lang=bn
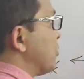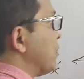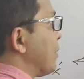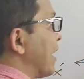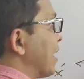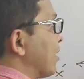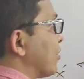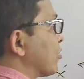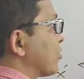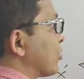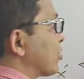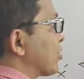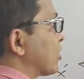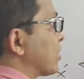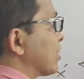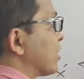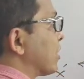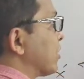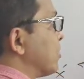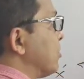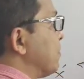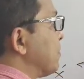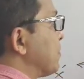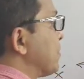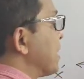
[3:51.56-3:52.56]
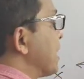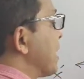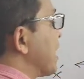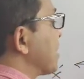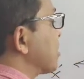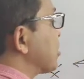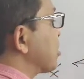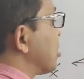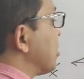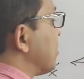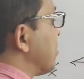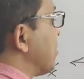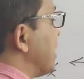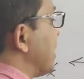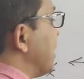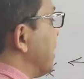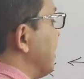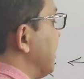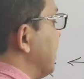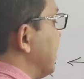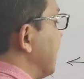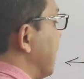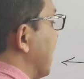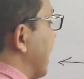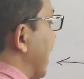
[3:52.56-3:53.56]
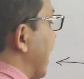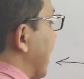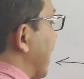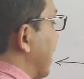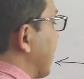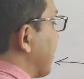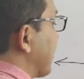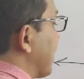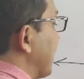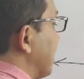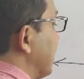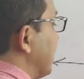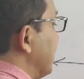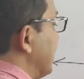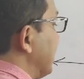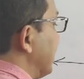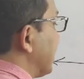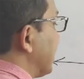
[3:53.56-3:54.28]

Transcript: খুব ভালো করে দেখো পি আর সমান এম এন